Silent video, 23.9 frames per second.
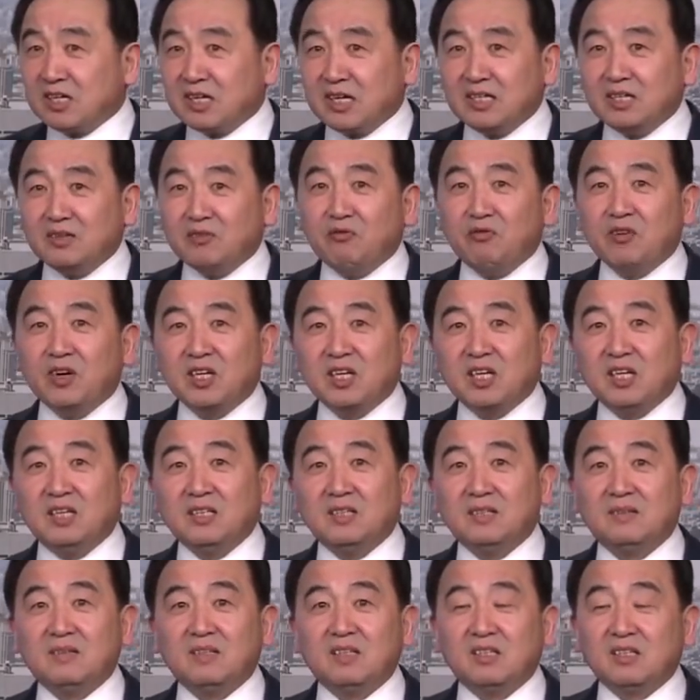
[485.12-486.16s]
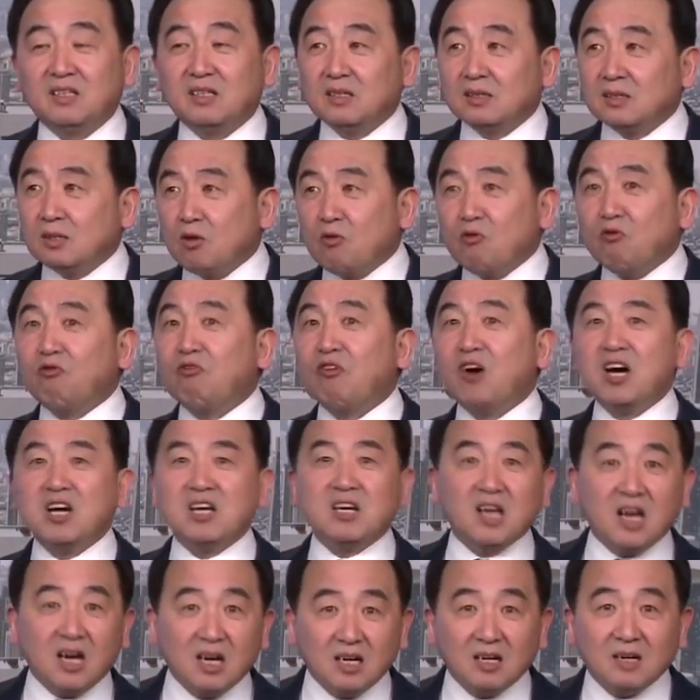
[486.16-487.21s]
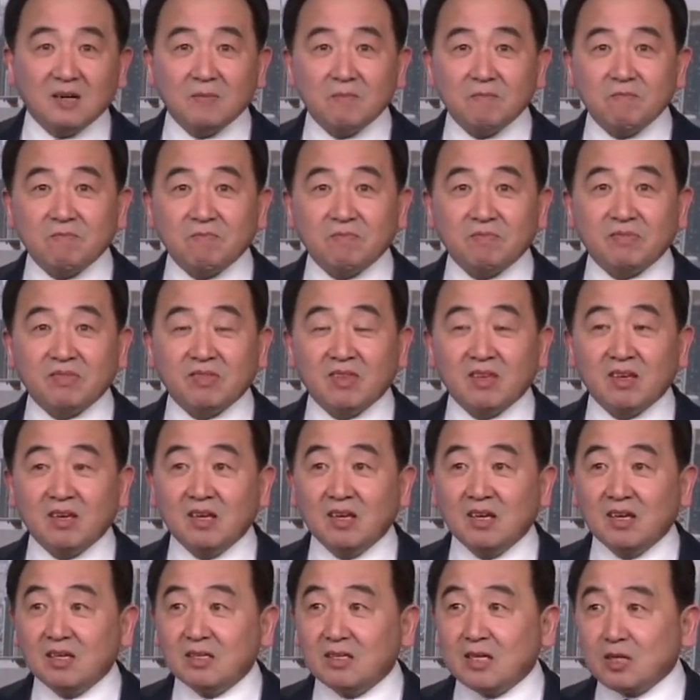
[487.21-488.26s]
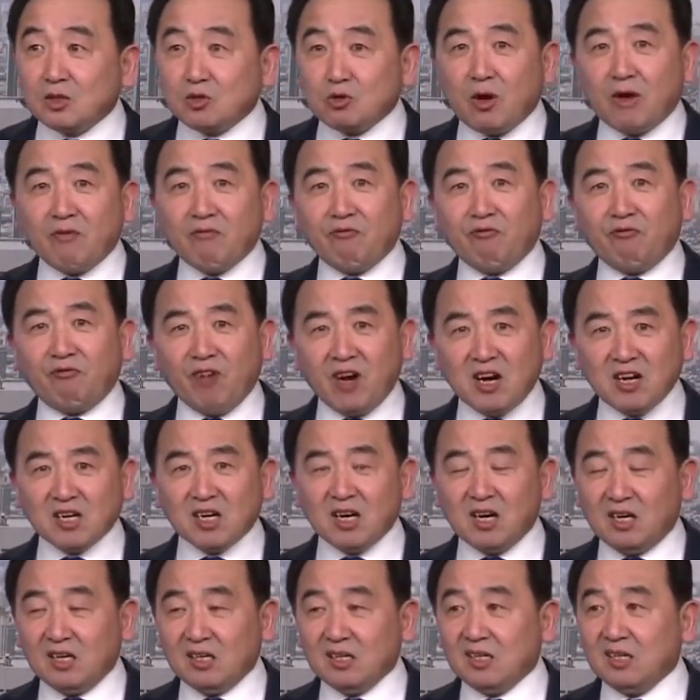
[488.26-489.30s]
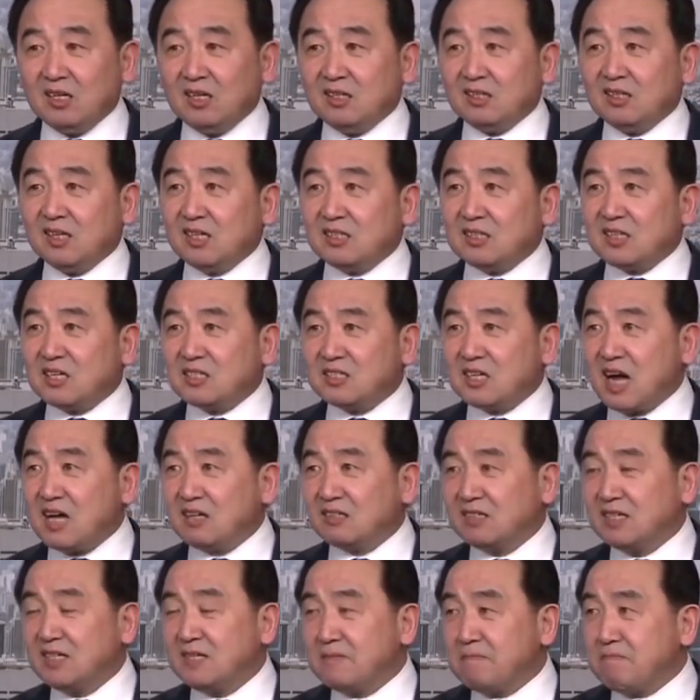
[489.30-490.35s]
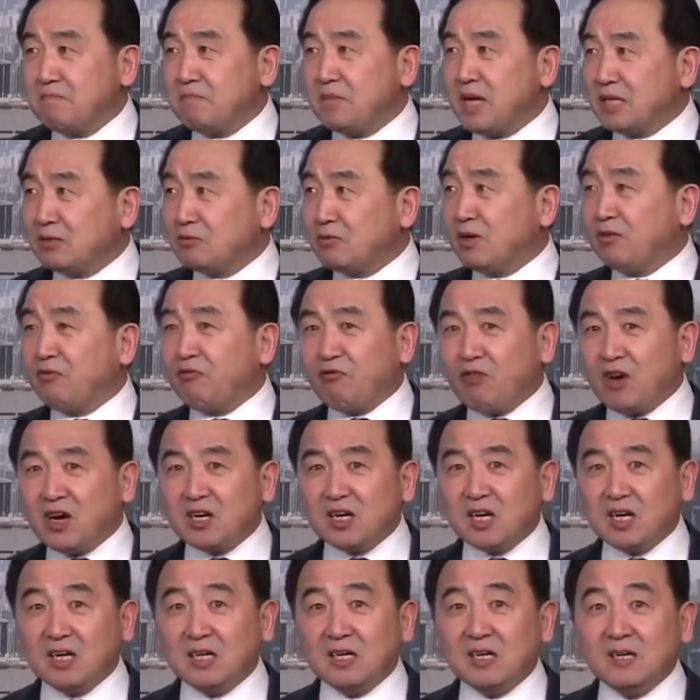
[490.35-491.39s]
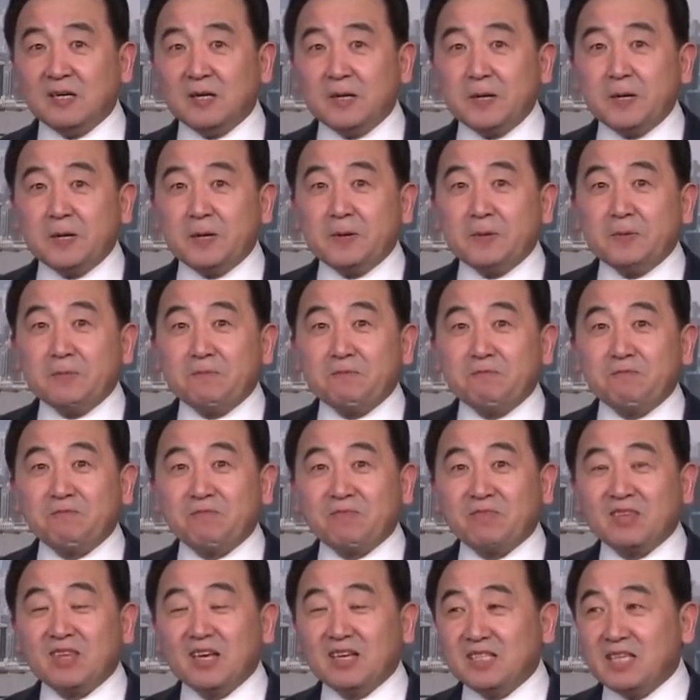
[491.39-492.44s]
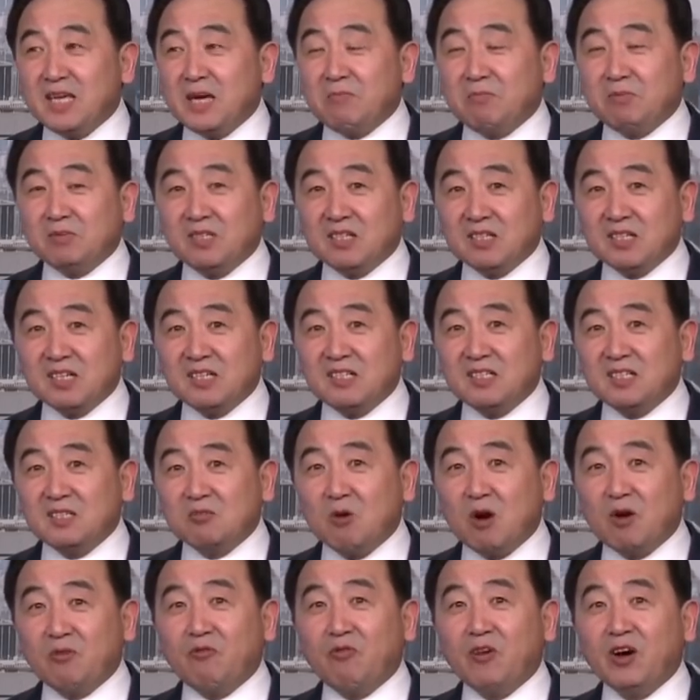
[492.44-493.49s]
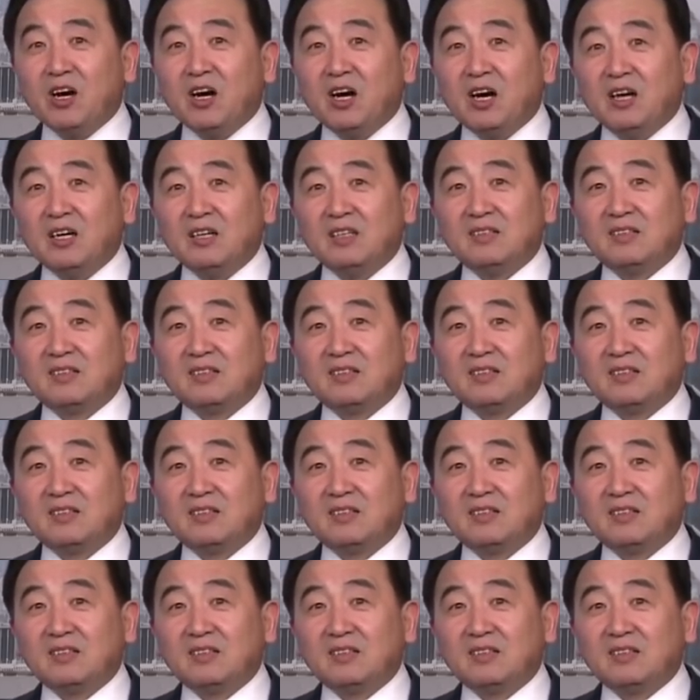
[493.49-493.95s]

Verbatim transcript: 给你封了，他都封了，他全封了。那正常人面对疯了，那你也不能跟着一块疯啊，